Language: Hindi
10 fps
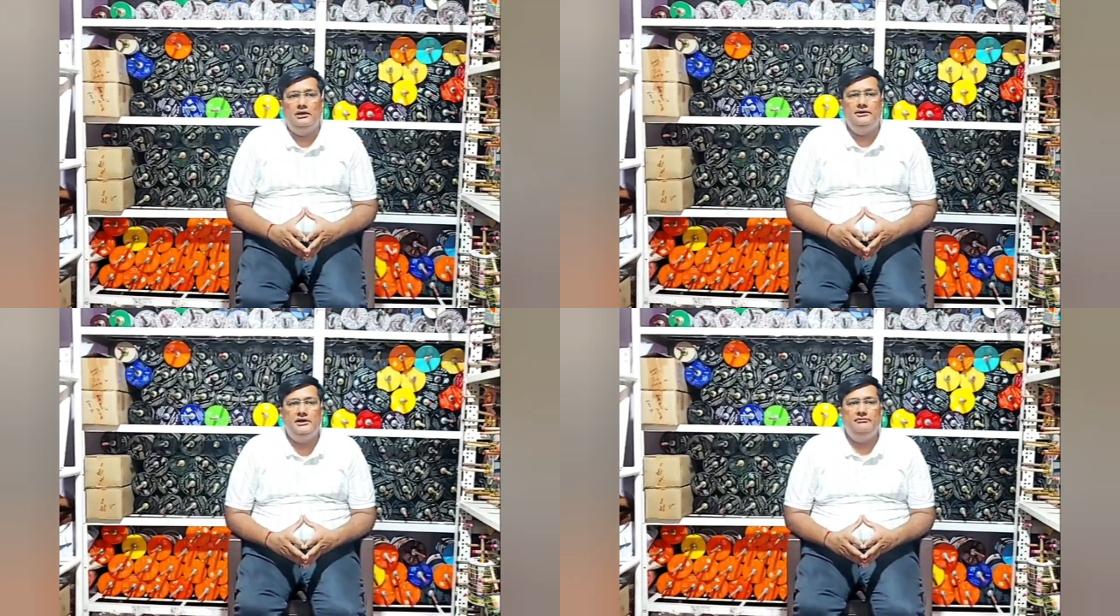
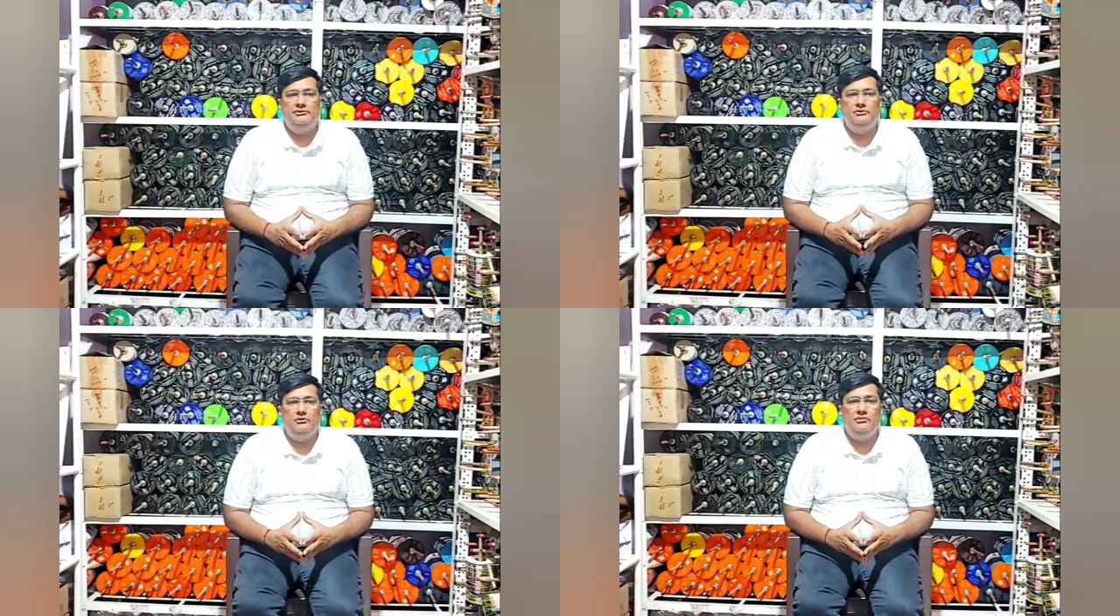ये
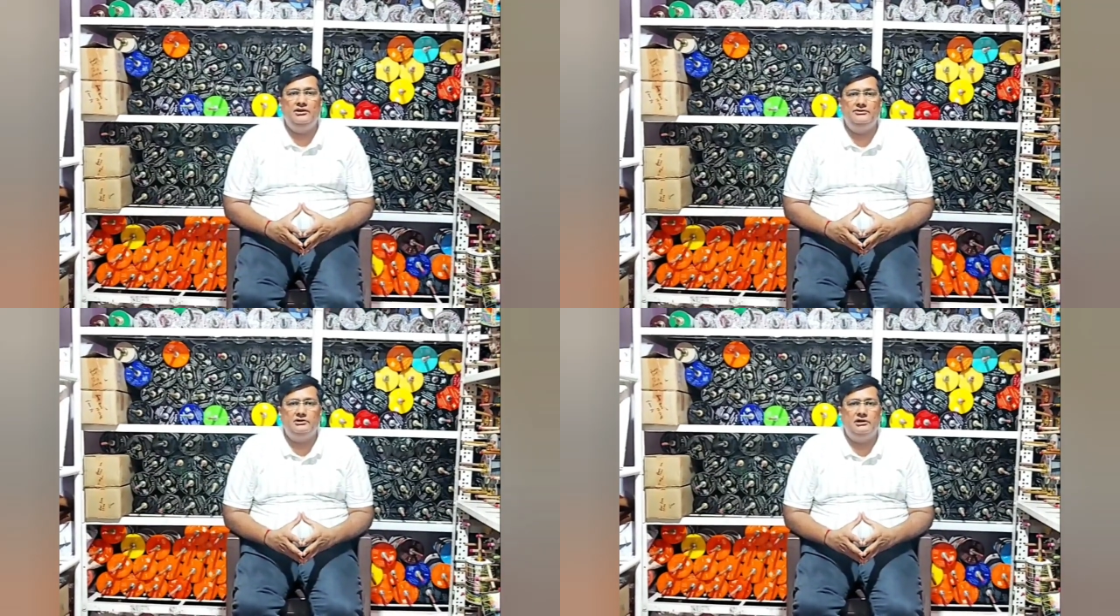वीडियो मैं
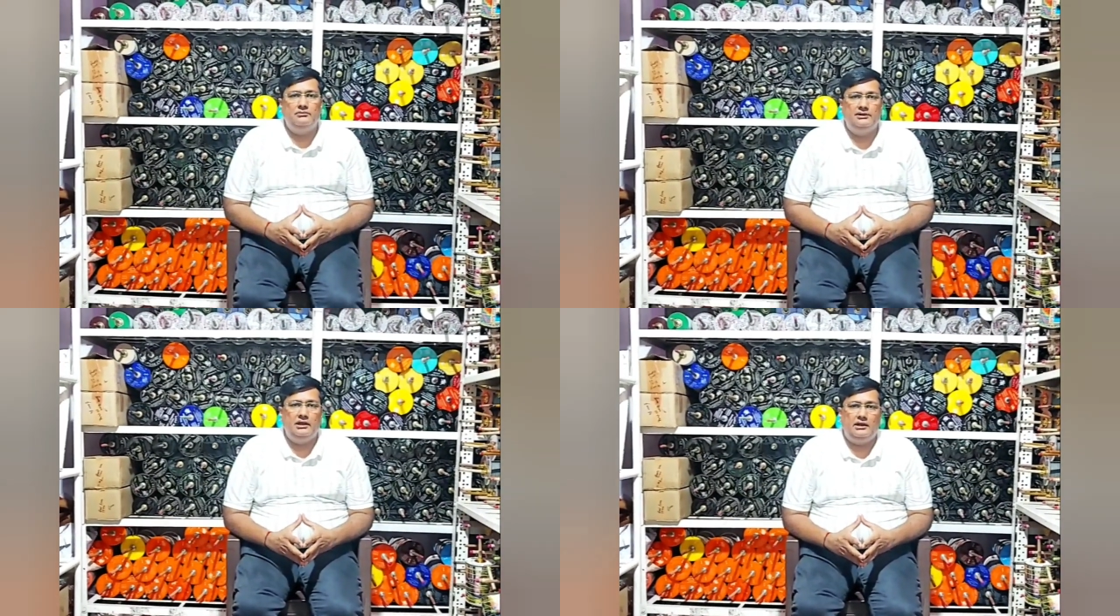इसलिए
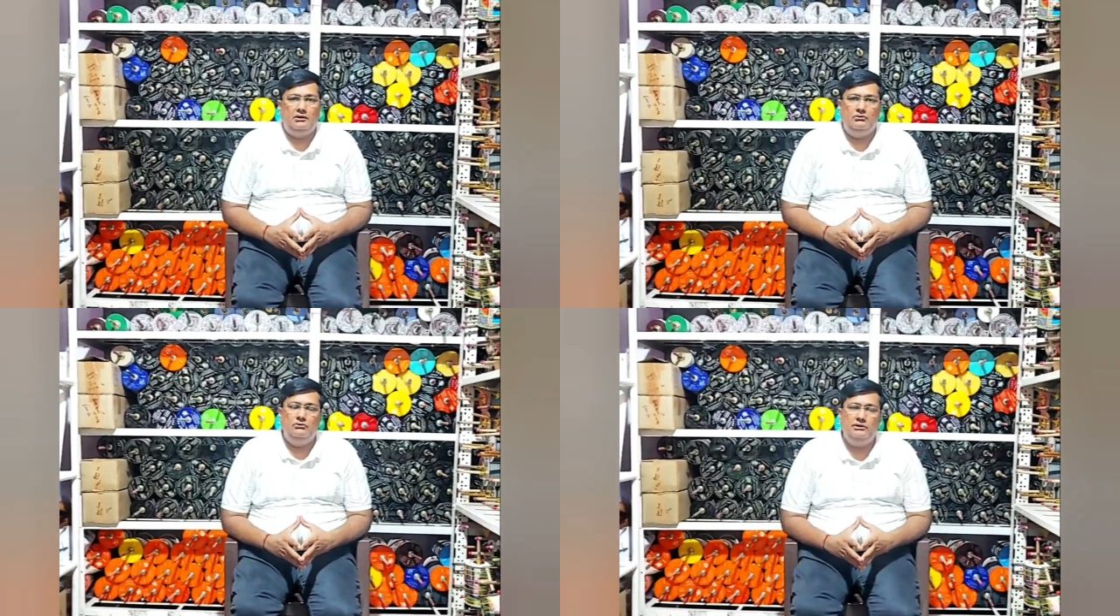बना रहा
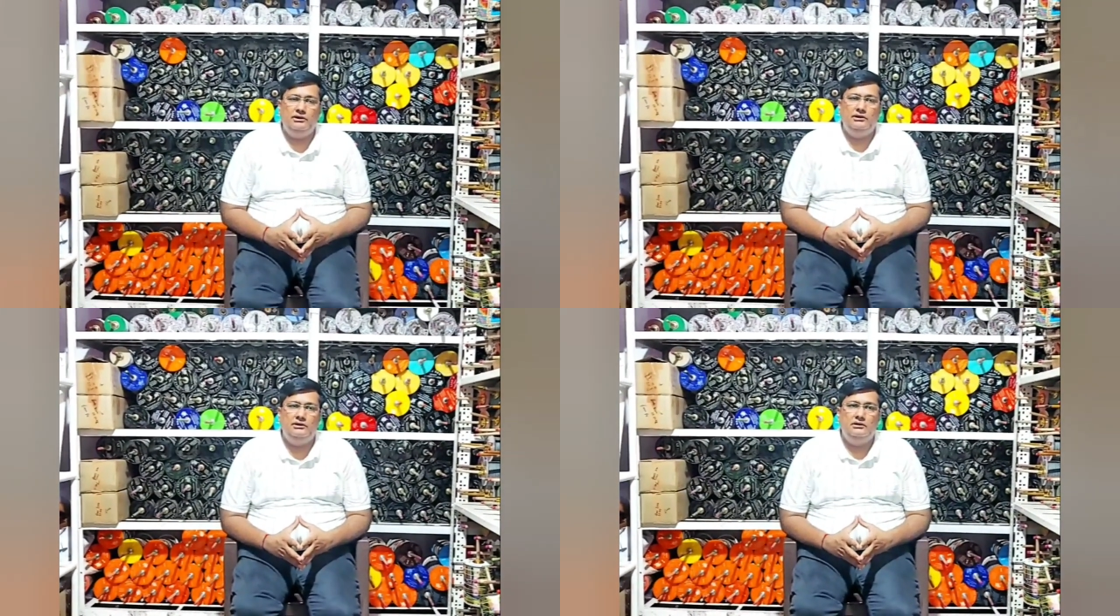हूं
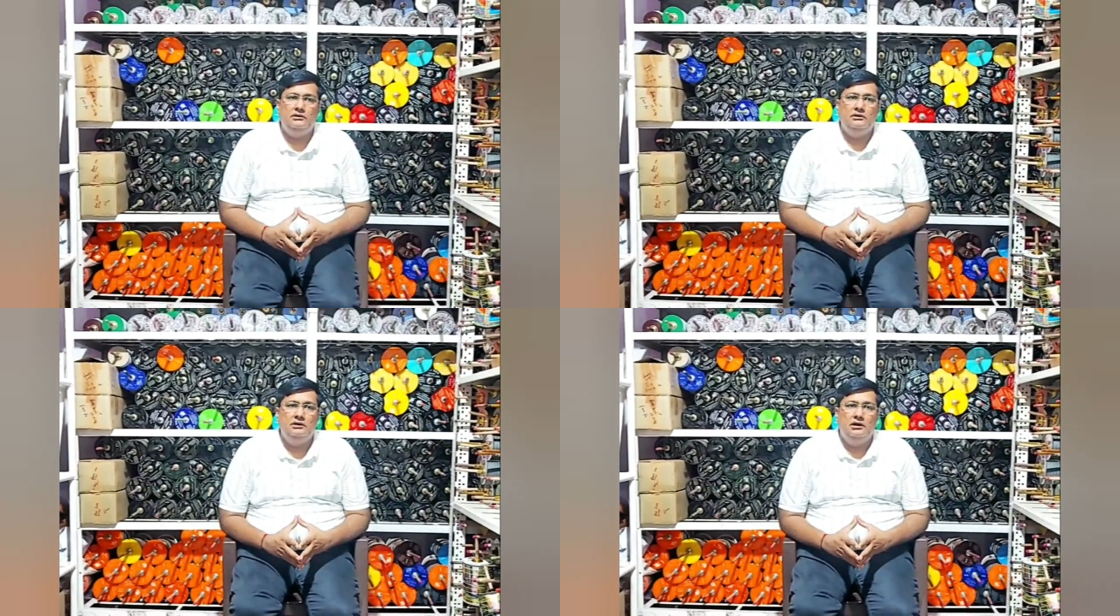कि
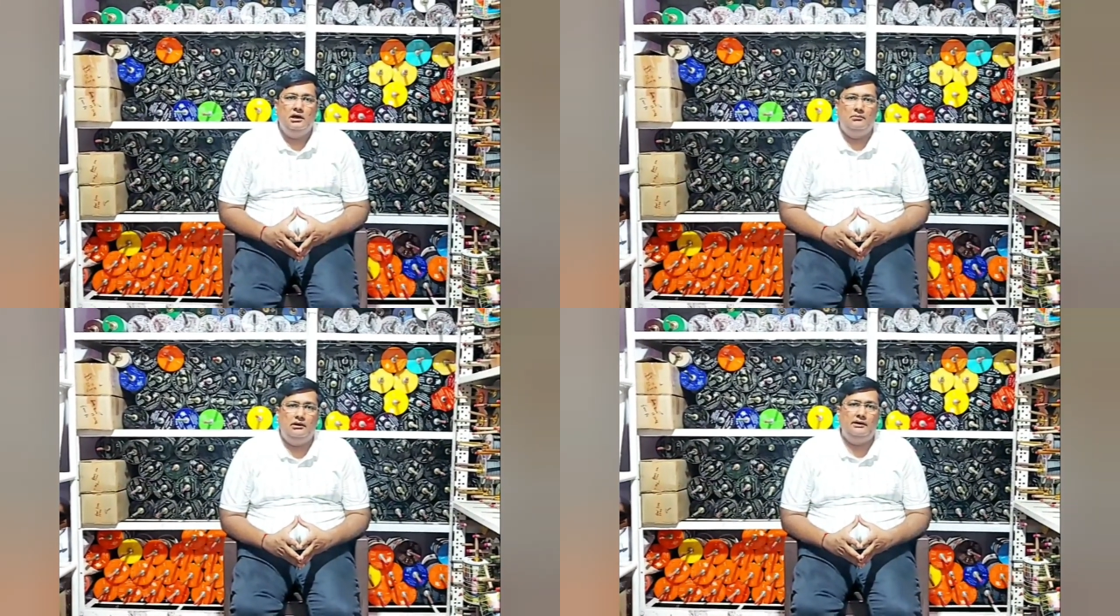
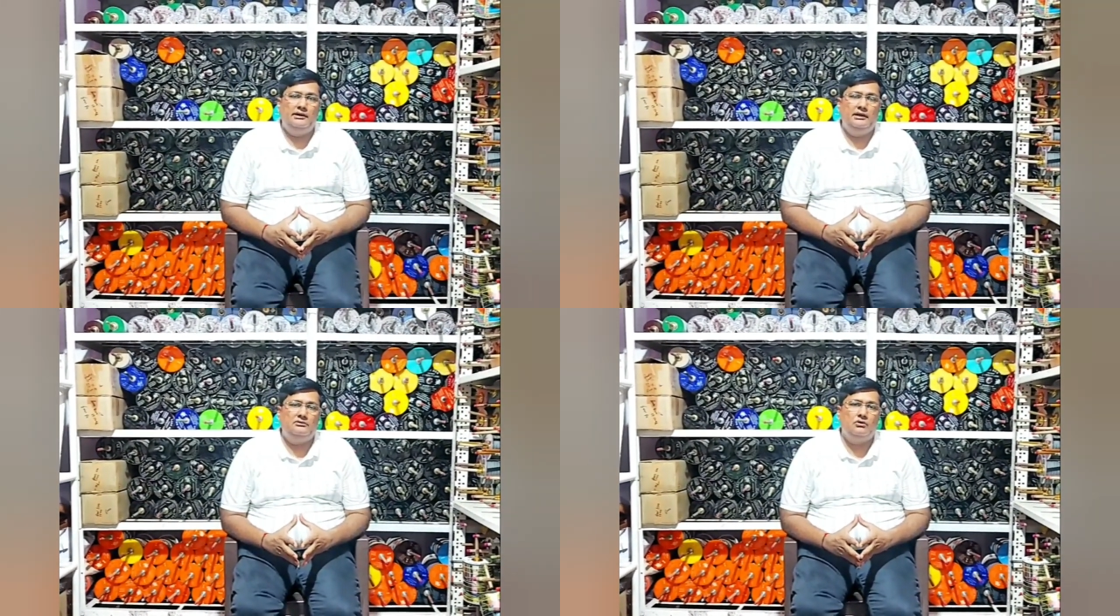हमारे
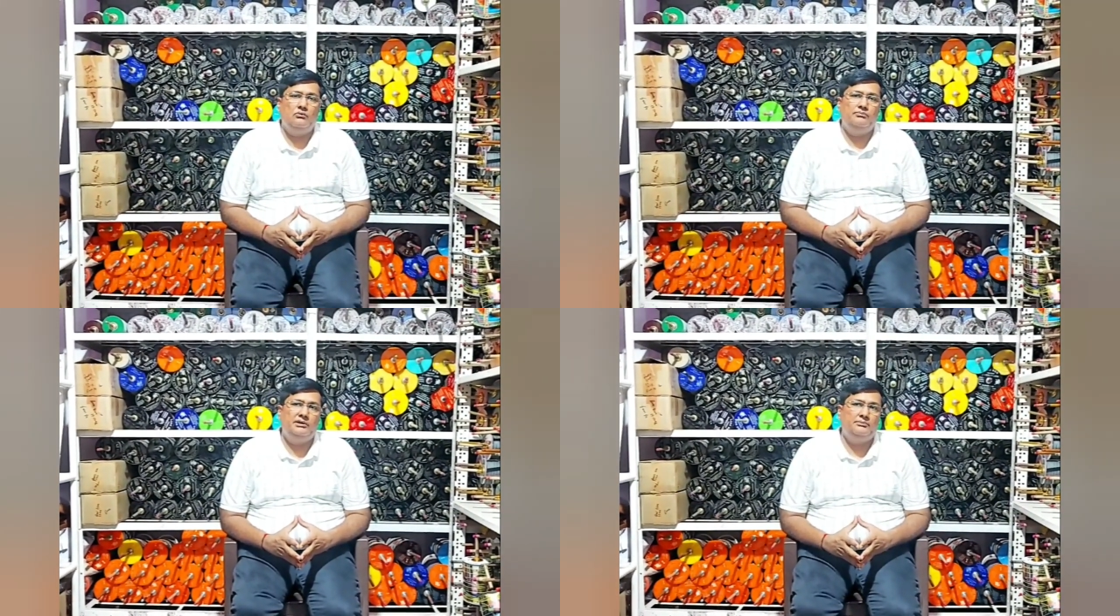एक
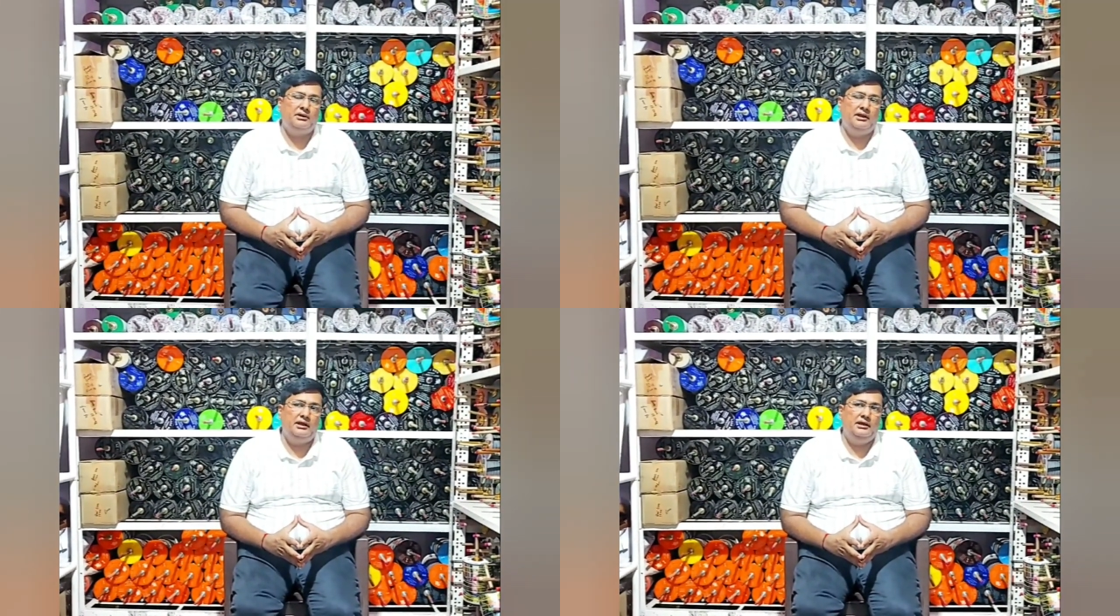शॉप
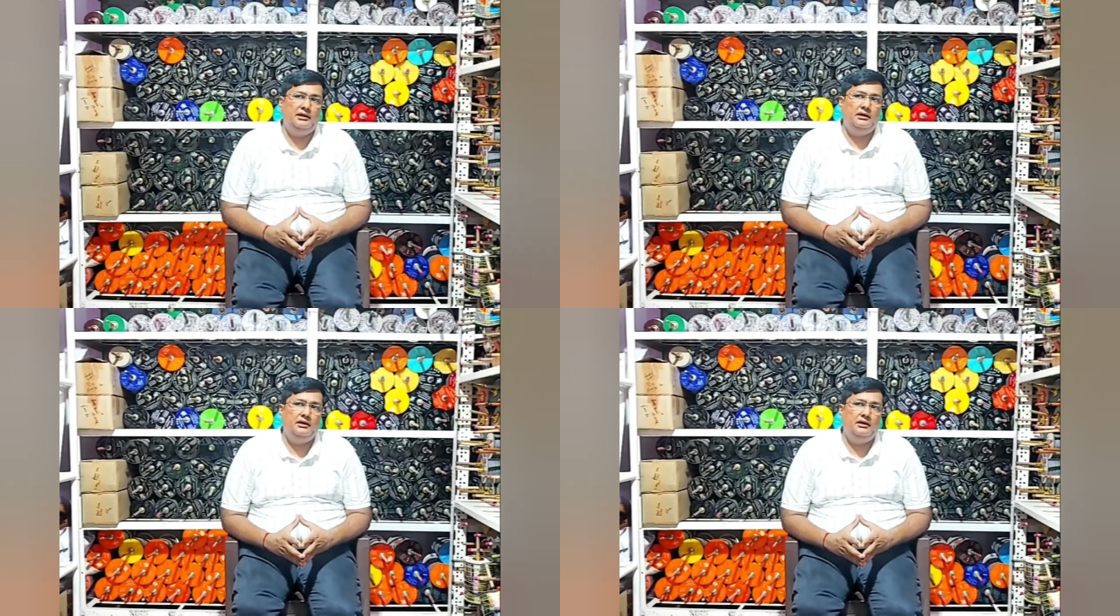कीपर है